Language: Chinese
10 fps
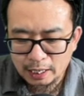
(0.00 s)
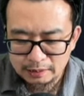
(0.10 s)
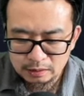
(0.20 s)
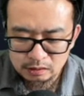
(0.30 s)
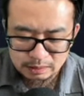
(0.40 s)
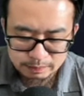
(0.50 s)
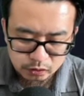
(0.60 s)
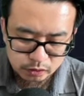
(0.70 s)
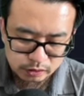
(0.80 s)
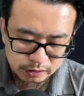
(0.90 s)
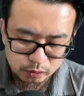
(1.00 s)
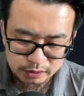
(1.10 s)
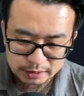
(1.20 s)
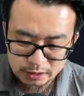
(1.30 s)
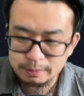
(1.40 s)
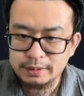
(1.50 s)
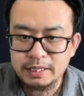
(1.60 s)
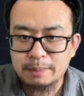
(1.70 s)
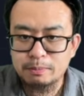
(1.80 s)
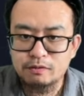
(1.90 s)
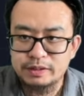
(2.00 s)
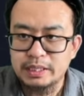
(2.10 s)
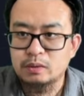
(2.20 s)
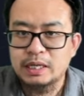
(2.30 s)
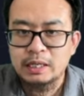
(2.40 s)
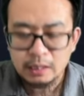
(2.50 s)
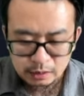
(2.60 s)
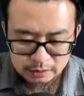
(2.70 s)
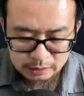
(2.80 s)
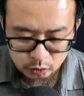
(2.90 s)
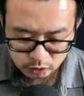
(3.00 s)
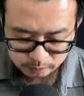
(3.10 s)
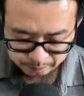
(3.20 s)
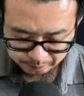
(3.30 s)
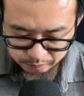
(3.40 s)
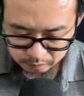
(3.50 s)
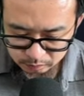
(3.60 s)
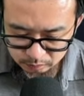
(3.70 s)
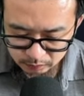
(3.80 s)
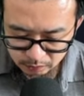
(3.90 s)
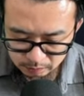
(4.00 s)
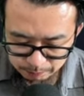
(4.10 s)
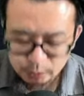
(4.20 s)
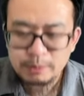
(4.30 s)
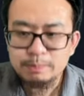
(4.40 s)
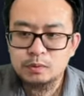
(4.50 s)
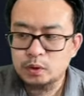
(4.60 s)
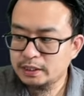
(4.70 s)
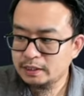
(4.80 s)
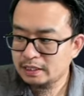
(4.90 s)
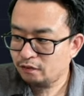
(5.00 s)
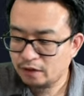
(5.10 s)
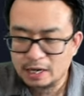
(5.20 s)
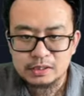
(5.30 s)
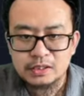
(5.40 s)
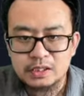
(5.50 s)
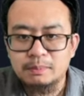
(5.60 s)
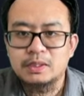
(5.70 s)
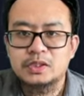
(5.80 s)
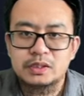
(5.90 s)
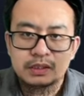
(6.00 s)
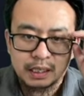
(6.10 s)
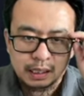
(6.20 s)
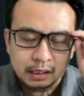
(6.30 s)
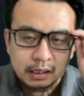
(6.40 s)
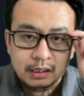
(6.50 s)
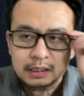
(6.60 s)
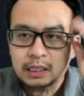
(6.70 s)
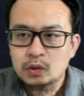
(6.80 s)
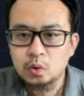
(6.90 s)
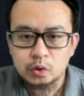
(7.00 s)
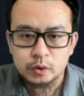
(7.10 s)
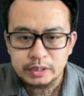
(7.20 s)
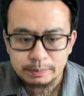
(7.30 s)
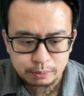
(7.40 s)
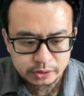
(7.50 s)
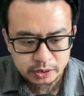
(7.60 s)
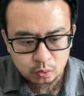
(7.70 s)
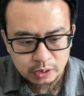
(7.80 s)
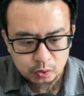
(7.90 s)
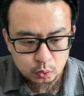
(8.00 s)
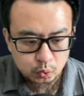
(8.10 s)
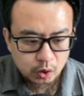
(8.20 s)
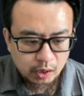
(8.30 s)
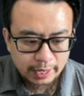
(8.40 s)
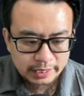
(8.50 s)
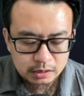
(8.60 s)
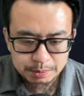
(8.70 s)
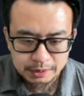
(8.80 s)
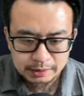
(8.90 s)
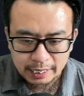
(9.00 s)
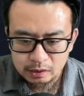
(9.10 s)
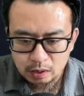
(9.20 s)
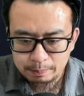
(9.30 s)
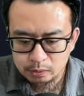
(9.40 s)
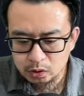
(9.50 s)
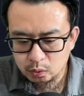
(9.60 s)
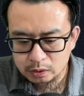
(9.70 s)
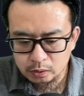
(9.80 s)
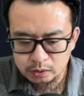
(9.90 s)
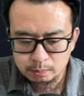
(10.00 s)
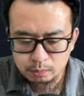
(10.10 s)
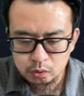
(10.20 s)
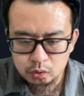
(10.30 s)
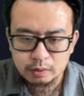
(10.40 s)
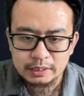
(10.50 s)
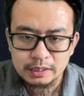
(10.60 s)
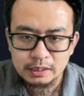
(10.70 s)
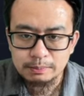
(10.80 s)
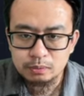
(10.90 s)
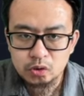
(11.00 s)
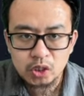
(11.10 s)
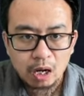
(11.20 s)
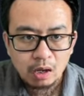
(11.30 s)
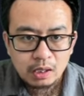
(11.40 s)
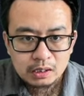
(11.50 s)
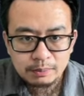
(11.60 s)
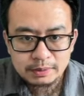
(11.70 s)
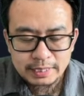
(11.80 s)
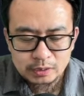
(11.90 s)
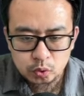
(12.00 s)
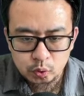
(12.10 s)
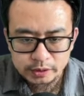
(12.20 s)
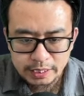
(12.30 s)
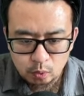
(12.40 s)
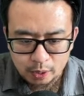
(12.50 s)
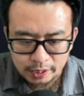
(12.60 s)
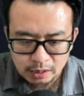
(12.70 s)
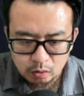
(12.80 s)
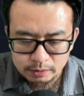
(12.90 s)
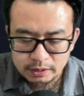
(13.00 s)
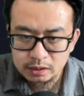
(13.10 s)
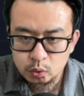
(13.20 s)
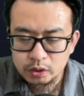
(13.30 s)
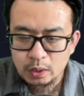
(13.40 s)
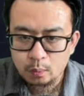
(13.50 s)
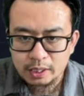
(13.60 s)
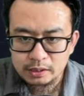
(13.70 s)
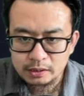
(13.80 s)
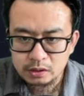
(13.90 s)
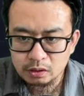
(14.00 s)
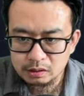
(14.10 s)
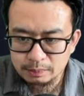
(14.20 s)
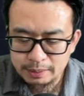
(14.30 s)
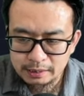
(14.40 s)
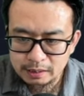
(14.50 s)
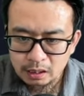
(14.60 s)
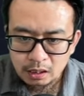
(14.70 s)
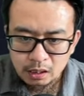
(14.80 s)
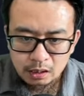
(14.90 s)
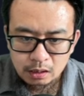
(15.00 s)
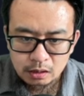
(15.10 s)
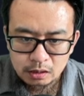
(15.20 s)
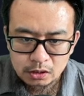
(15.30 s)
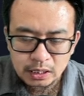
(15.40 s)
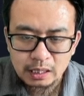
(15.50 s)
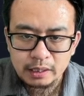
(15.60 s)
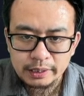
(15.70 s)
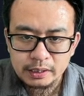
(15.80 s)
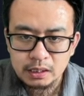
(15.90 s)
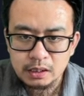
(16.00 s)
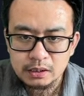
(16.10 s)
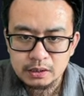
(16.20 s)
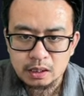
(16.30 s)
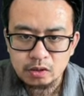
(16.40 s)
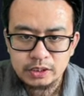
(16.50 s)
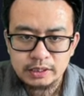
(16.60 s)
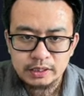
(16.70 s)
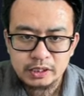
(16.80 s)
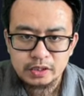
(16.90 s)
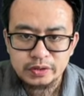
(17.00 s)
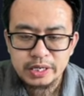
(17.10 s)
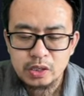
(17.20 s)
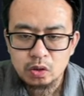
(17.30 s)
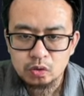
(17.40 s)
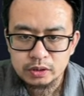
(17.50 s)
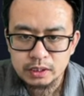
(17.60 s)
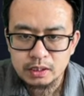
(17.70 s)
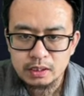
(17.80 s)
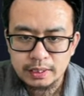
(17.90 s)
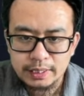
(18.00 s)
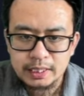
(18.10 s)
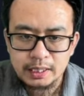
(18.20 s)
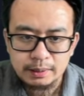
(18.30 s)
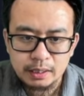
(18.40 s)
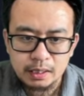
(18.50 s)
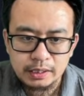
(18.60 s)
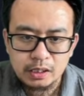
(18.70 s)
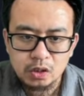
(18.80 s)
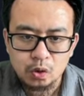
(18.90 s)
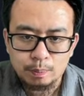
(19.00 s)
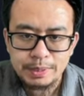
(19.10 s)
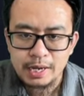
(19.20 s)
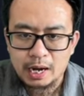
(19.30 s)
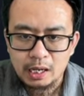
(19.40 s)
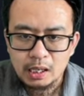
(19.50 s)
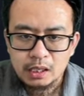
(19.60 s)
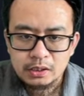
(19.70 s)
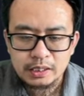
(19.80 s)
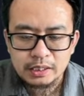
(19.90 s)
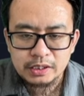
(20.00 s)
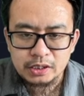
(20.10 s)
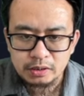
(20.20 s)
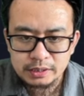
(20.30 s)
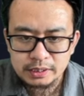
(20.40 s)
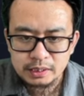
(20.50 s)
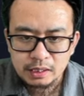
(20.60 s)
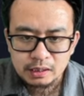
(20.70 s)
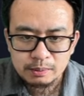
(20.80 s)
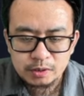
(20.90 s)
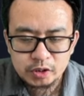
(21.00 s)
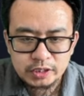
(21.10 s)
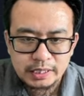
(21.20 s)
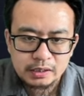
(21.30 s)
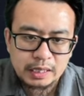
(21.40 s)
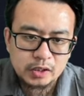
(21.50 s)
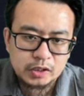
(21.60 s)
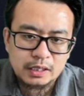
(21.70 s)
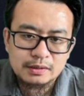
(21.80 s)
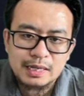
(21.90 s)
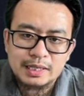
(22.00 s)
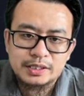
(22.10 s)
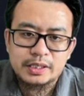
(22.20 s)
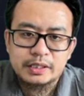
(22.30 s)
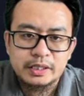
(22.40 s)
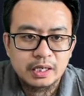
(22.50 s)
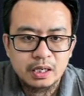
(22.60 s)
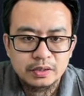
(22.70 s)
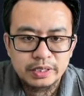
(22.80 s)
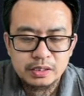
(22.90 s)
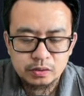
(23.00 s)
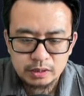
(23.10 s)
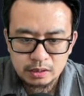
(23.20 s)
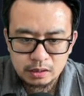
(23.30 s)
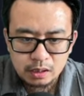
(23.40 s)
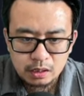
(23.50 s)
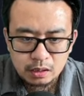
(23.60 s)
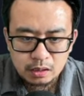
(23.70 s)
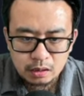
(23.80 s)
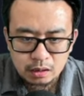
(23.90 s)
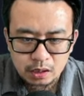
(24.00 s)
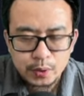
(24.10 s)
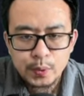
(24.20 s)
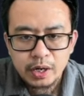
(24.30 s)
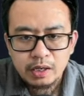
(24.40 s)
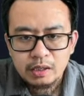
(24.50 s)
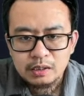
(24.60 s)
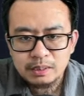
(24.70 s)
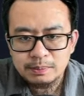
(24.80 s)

啊，那咱们就是进入今天视频的第二部分内容了，那就是币圈最近在发生什么事情啊？那如果说你不是关注 X 平台的话，不是关注很多博主的话，你可能不知道。那么在昨天晚上，我们这里昨天晚上的时候，币安呢？呃，上了一个小写的这个 narrow 的一个一个狗币啊，上了一个小写的。那么之前它是上了大写的这个 narrow 的呃合约。那